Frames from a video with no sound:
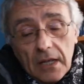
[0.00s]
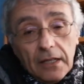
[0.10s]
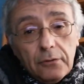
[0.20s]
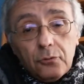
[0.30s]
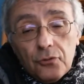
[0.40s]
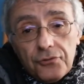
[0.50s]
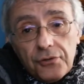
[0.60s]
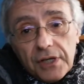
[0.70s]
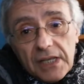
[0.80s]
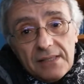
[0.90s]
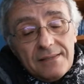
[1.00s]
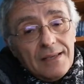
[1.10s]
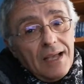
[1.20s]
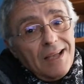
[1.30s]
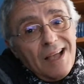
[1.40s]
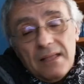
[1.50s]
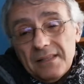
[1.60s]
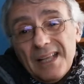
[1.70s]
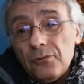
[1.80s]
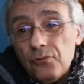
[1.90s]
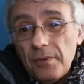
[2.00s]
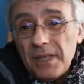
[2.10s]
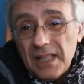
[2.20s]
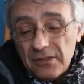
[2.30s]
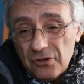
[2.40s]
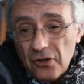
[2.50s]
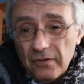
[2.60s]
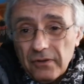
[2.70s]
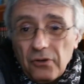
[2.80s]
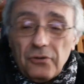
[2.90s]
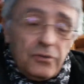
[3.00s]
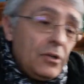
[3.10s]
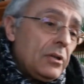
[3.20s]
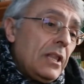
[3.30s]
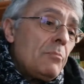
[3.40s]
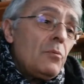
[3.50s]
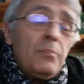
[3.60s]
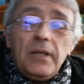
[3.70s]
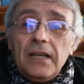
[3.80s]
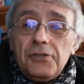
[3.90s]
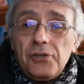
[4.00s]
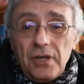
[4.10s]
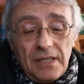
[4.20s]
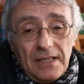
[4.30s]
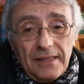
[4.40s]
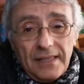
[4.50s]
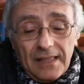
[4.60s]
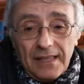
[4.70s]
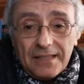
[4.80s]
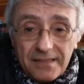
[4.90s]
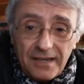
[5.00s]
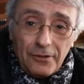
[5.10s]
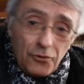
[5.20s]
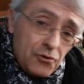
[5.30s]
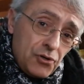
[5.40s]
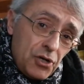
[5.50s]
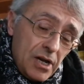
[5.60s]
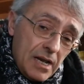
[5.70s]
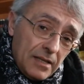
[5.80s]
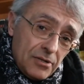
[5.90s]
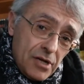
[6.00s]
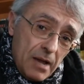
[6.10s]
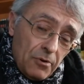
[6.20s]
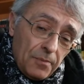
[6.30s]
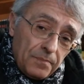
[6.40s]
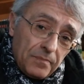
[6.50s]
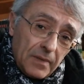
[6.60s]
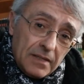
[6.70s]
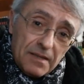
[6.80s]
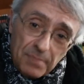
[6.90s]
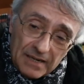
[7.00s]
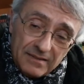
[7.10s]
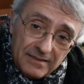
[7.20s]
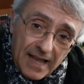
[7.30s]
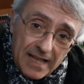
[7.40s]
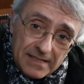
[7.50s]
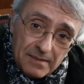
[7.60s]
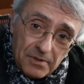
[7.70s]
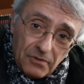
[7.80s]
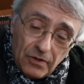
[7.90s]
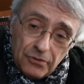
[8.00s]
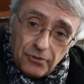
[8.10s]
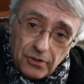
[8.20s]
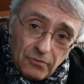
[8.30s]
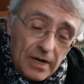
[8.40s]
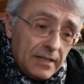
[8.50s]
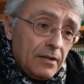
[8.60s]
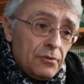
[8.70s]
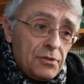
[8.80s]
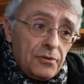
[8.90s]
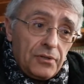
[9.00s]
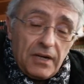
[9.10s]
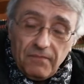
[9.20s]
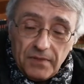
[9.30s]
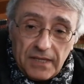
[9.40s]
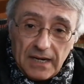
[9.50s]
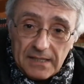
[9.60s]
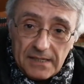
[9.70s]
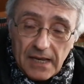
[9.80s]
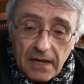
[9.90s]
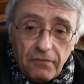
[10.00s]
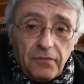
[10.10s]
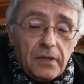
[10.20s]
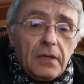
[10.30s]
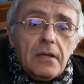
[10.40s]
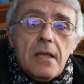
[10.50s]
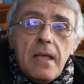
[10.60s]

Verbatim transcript: Il tutto inizia nel 2009 con la pubblicazione del, della trilogia, diciamo, di partenza per quanto riguarda questo tra, transurfing.